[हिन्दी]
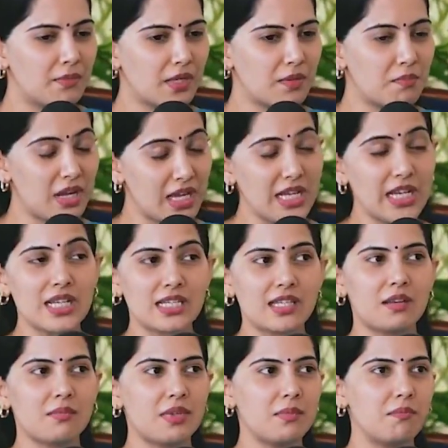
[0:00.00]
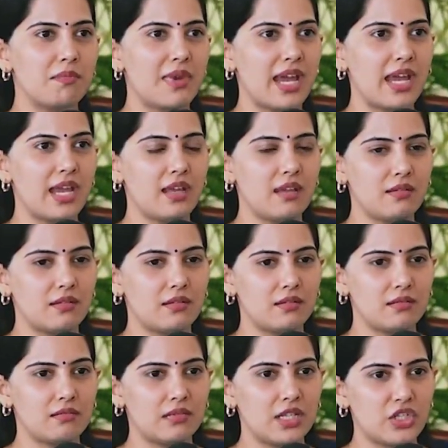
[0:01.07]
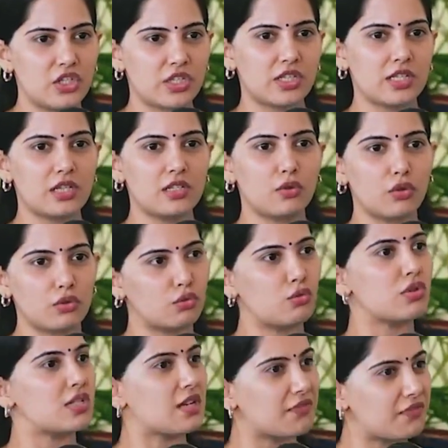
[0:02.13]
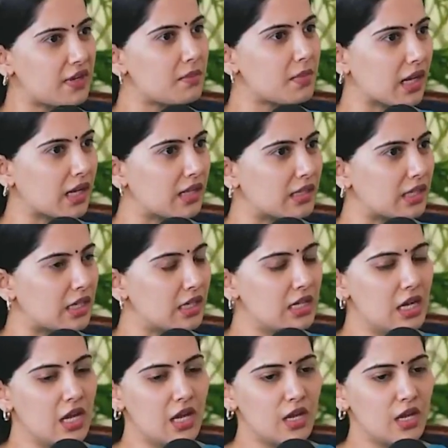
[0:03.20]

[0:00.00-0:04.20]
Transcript: बट मेरी नज़र में मैं ने जिस दिन खुद को सफल माना था